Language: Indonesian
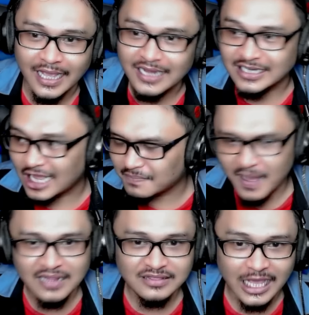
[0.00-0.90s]
ya
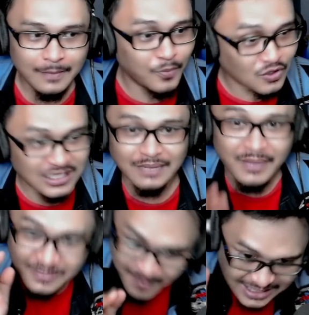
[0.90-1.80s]
dekat pantai
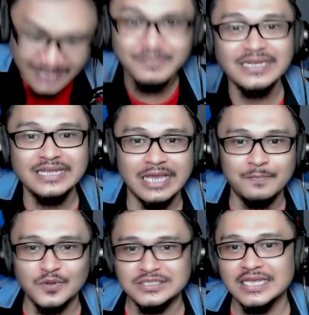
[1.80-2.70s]
posnya macam ini
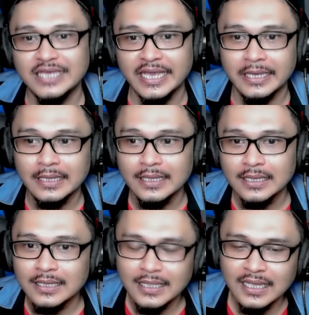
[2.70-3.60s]
geng posnya geng
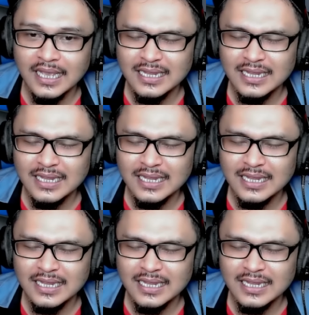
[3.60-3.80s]
ya